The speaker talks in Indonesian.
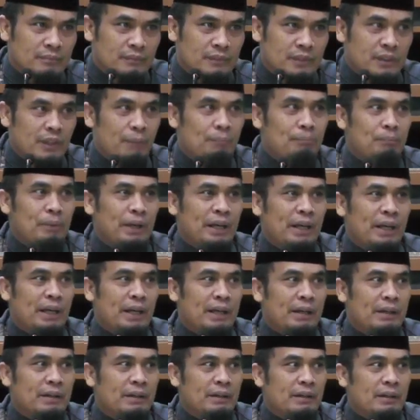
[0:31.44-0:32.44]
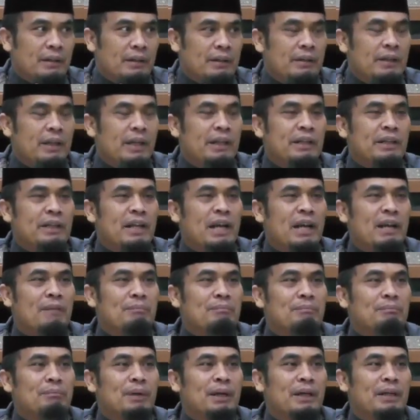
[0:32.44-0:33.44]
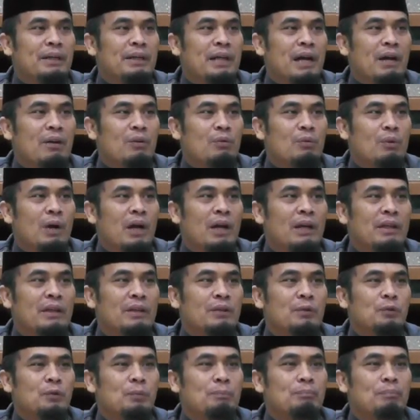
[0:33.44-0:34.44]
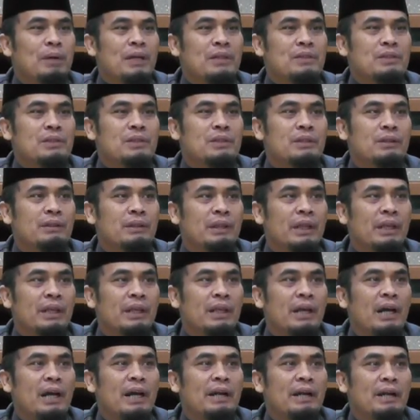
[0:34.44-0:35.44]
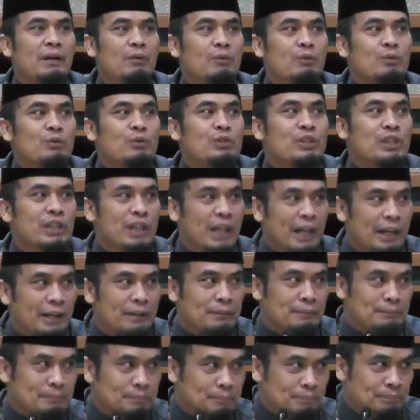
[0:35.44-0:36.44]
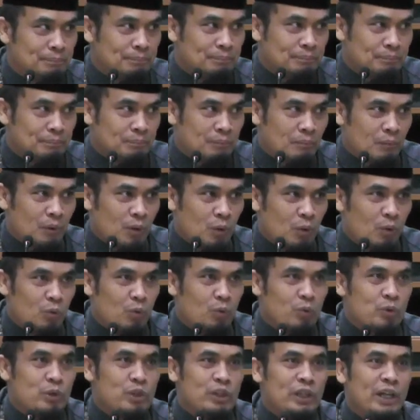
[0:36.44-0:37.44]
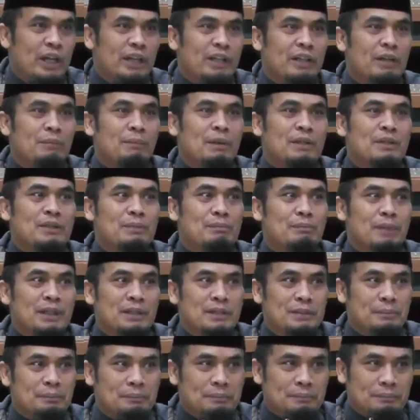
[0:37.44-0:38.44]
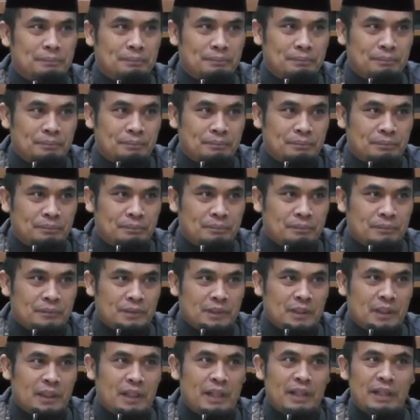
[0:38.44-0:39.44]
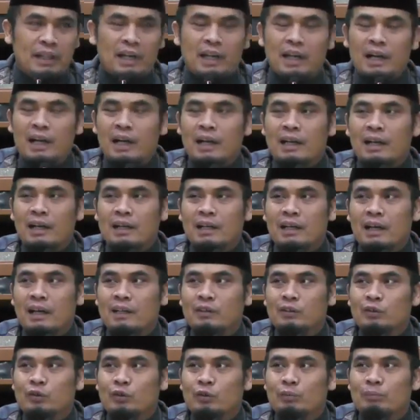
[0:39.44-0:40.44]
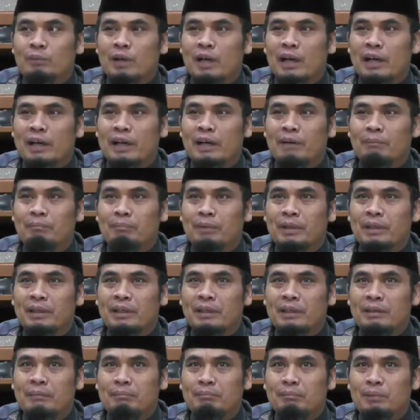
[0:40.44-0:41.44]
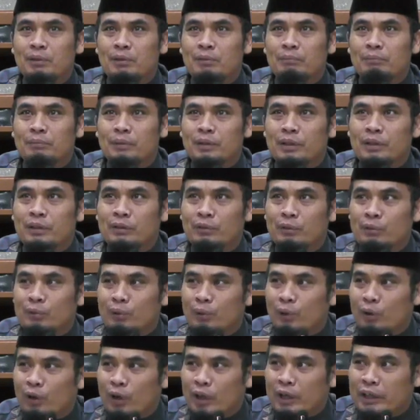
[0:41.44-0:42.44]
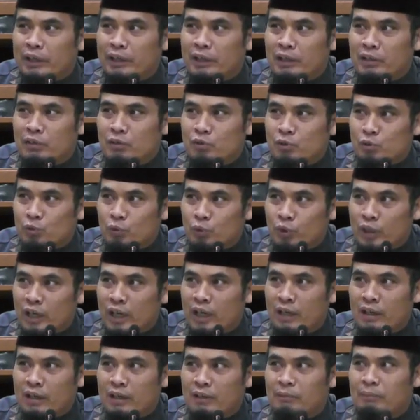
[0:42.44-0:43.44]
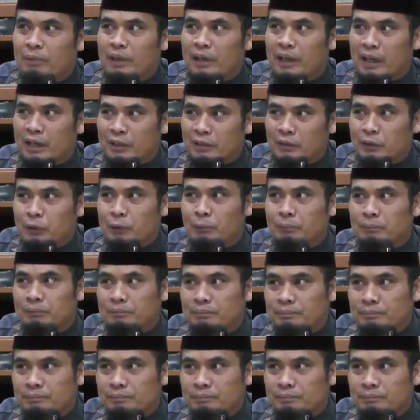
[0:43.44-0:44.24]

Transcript: sampaikan. Dan dalam berdakwah itu pasti ada ujian. Ujiannya macam-macam. Karena yang akan antum hadapi belum tentu orang yang suka kepada antum.